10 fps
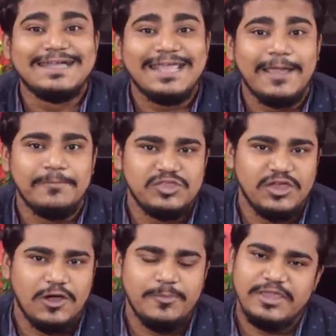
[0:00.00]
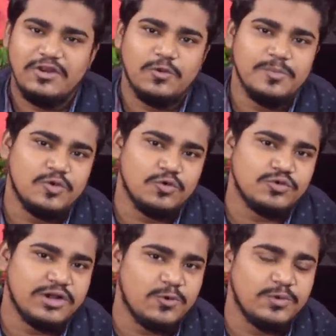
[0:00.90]
ট্যাব দেওয়া হবে এরকমই
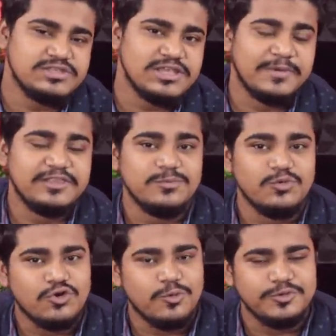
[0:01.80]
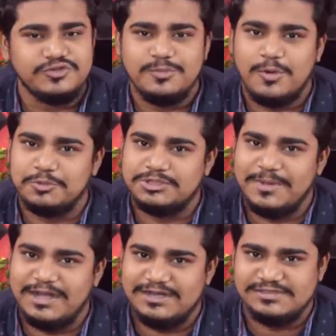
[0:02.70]
ঘোষণা করেছে আমাদের মুখ্যমন্ত্রী মমতা
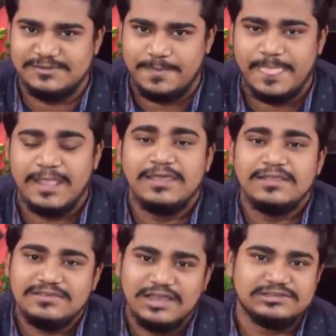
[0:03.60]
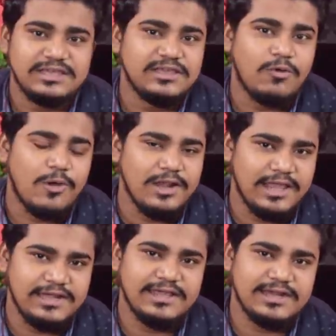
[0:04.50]
ব্যানার্জি যাতে
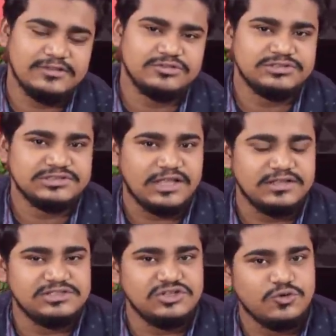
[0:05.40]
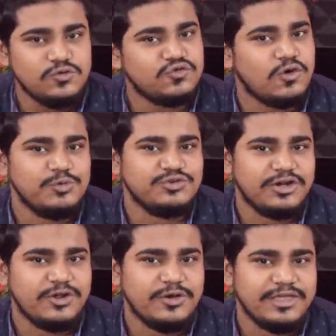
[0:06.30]
অনলাইনে ক্লাস হচ্ছে তাদের জন্য কোনো
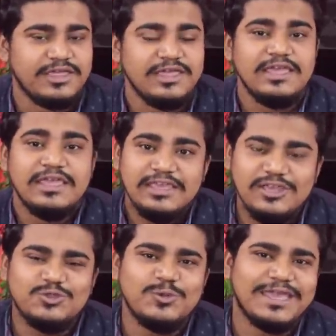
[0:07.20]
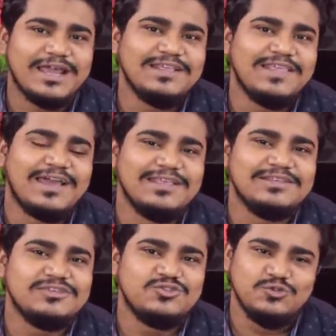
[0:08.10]
সমস্যা না হয় কিন্তু এখানে দেখা
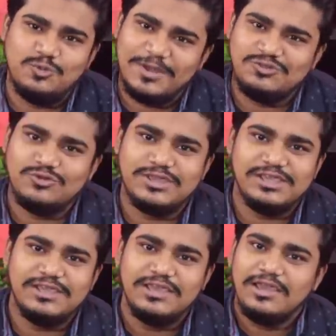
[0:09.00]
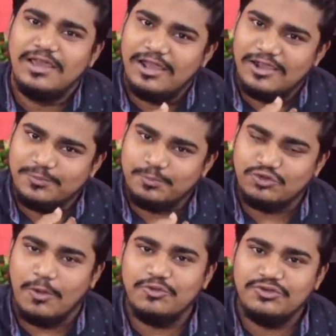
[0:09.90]
যাচ্ছে শুধুমাত্র কি
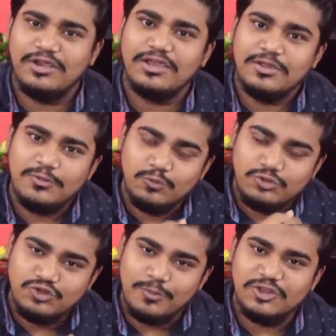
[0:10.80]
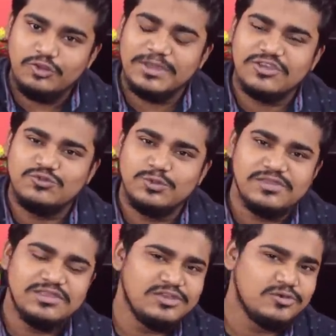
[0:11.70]
সমস্যা উচ্চ মাধ্যমিকের
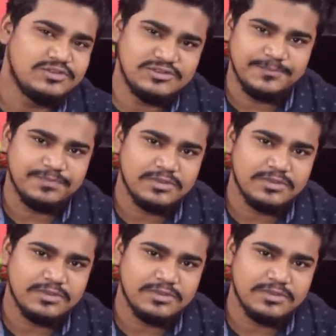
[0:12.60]
স্টুডেন্টদেরই হচ্ছে